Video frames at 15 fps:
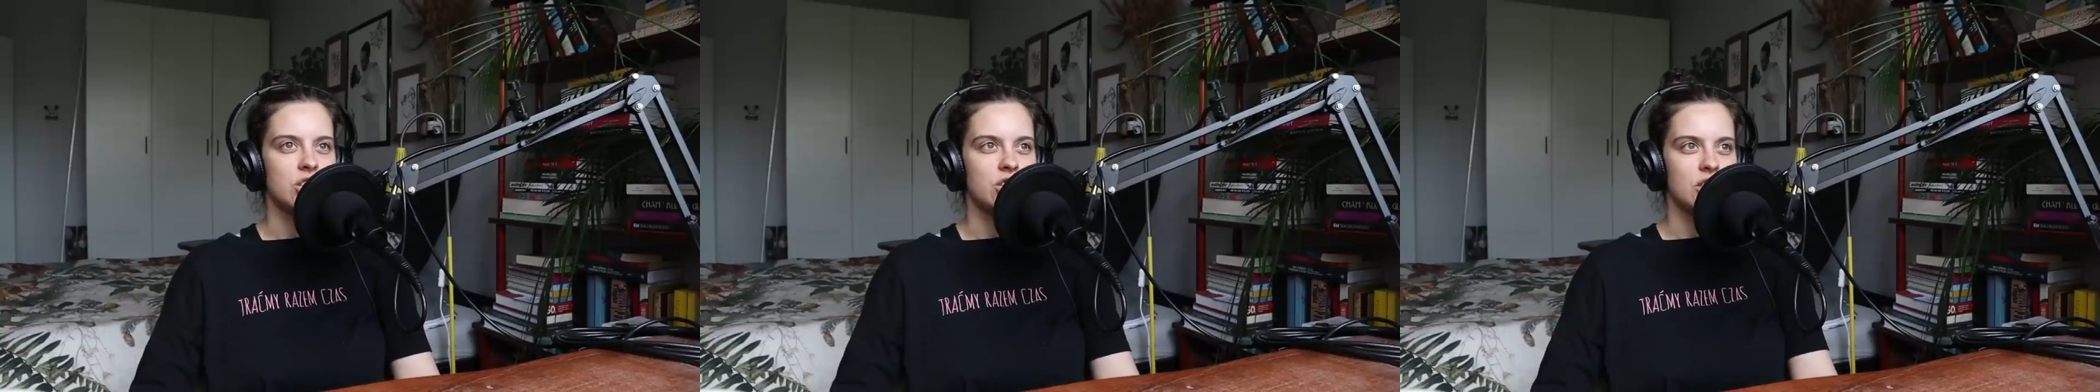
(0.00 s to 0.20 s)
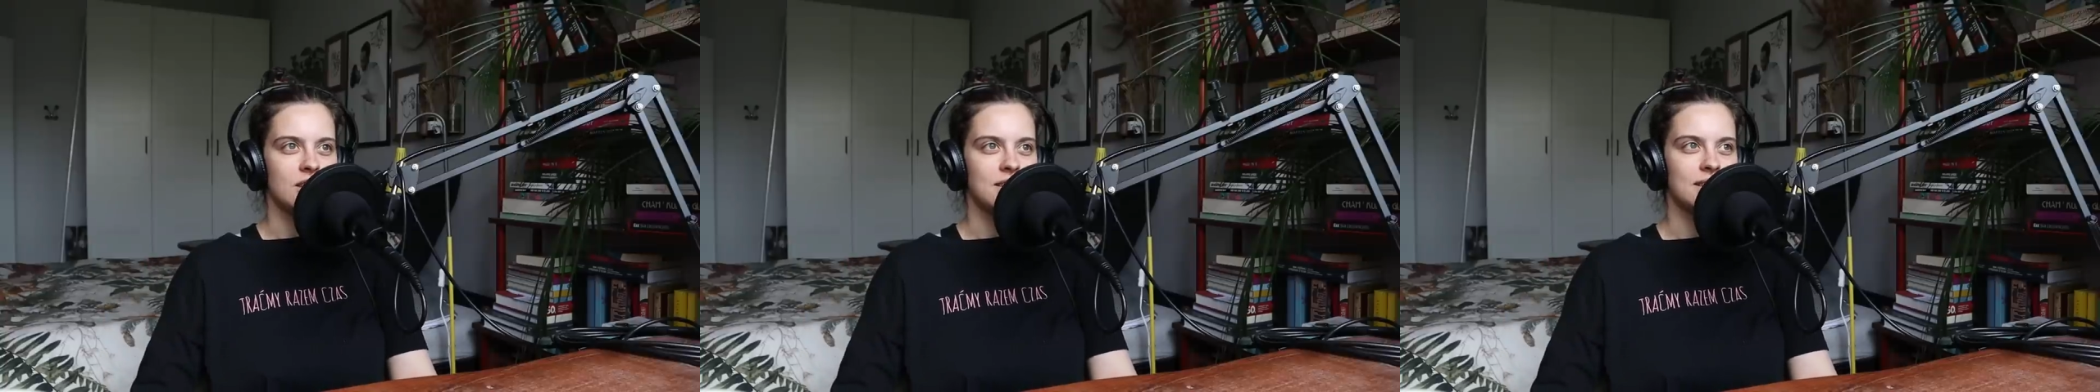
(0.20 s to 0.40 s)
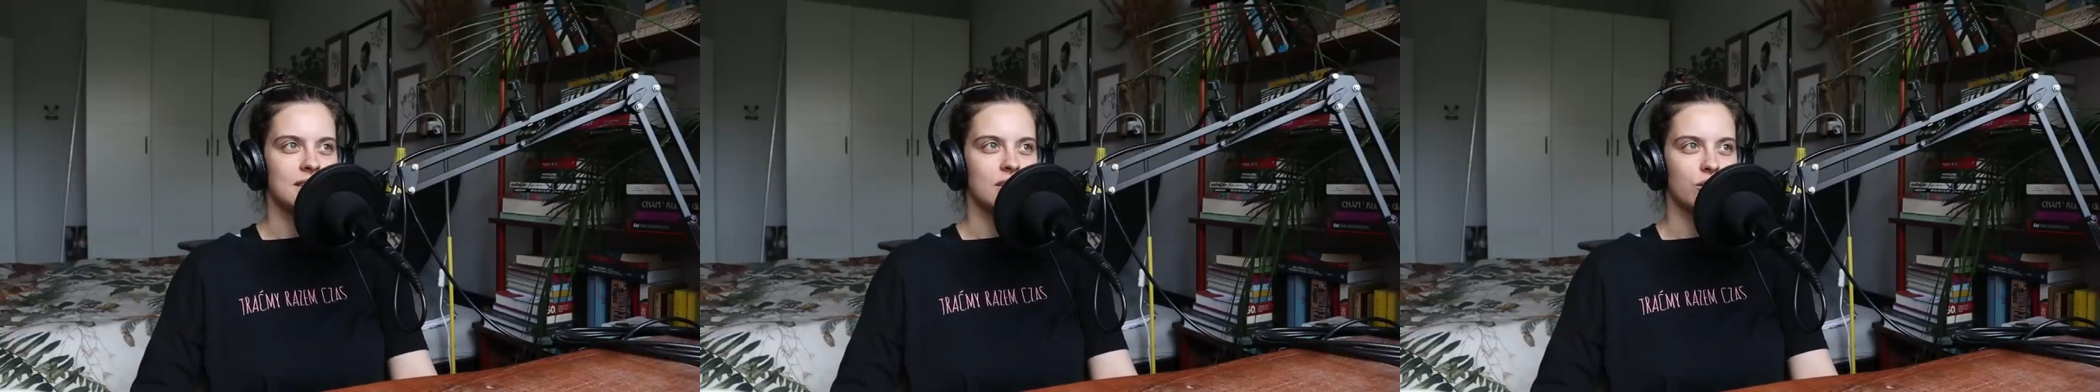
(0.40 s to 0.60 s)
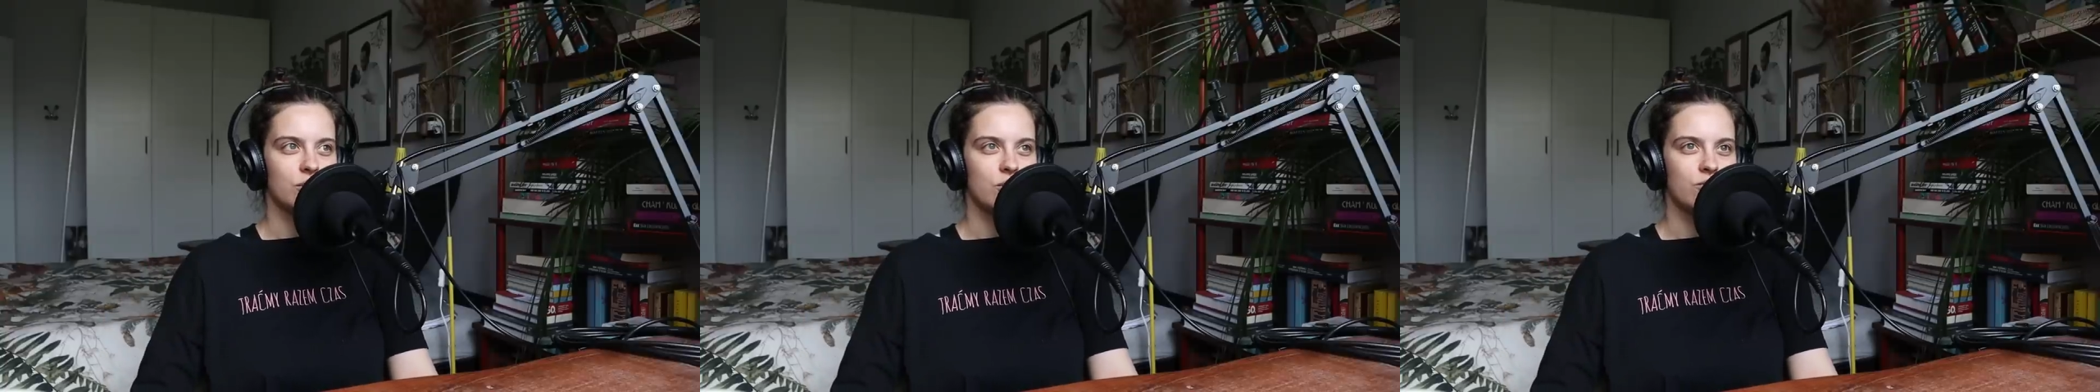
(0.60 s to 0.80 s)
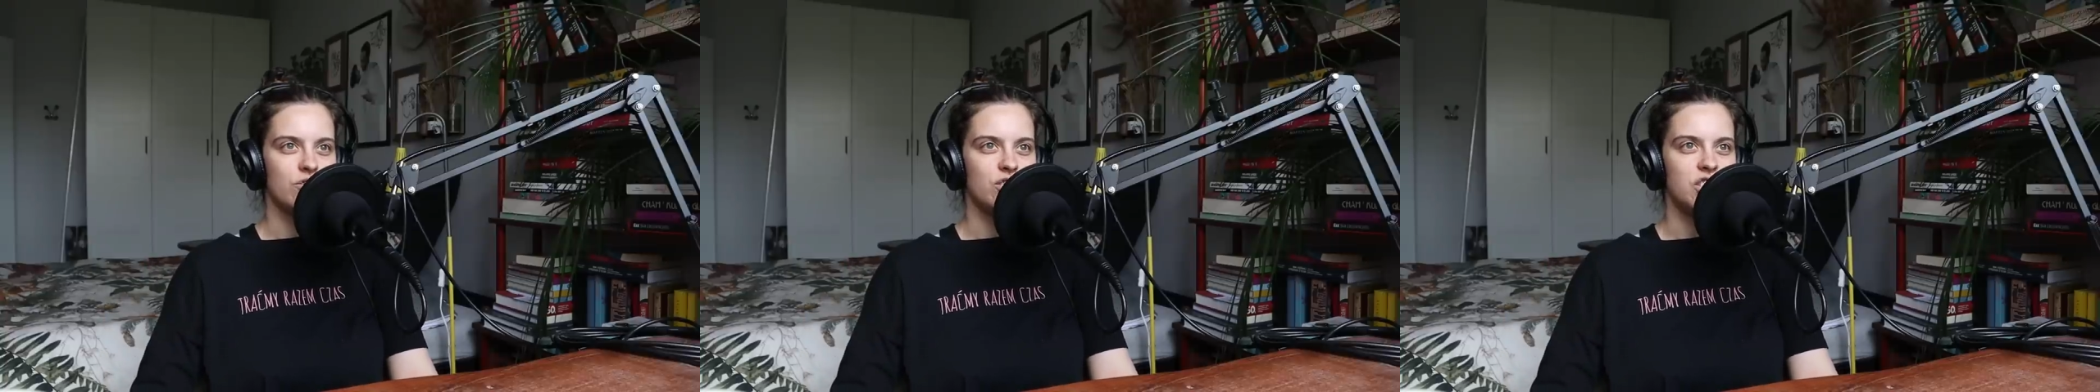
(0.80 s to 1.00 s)
tysięcy
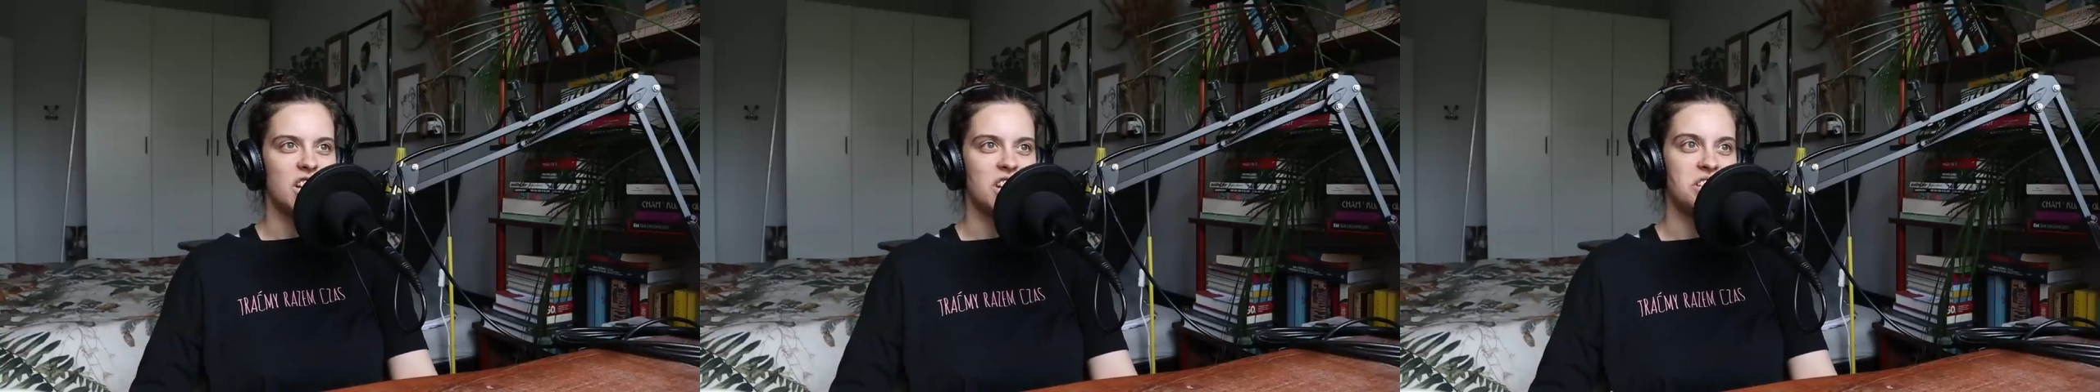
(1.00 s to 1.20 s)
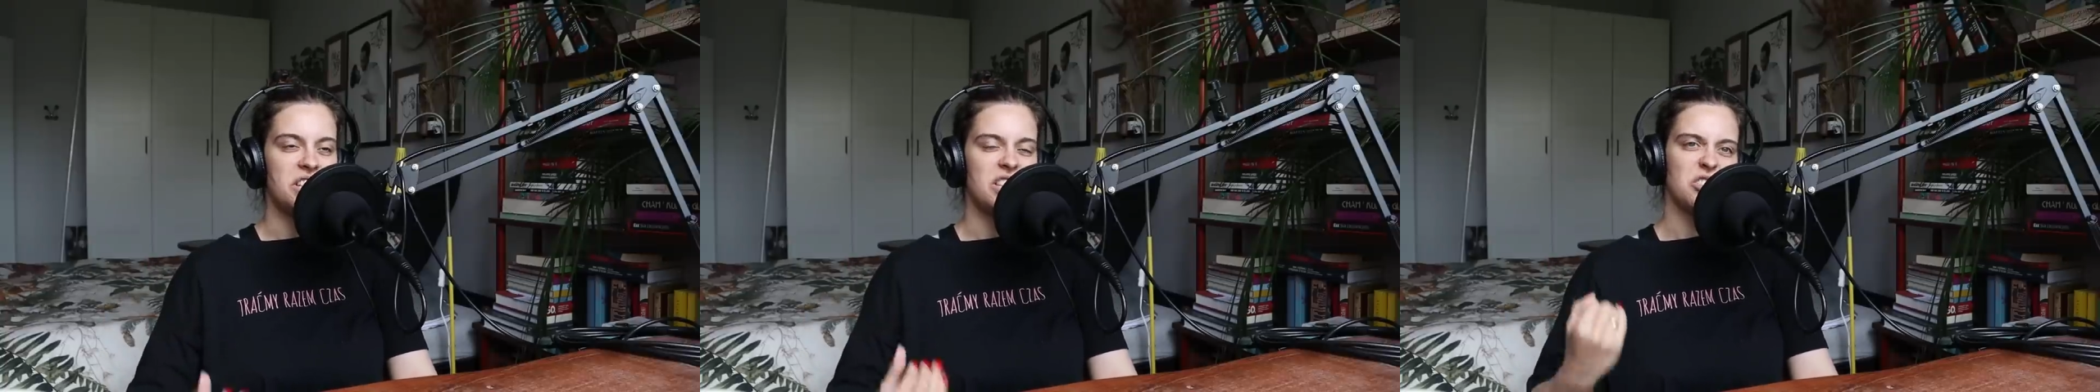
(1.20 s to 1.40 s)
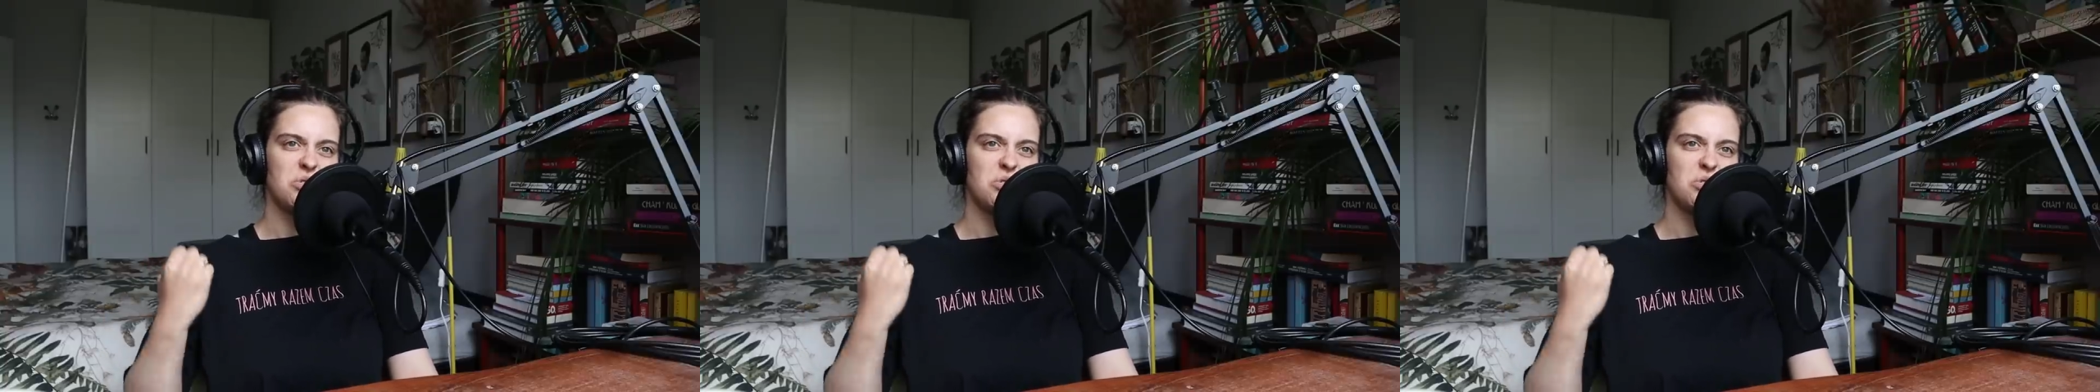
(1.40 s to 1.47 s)
kroków dziennie,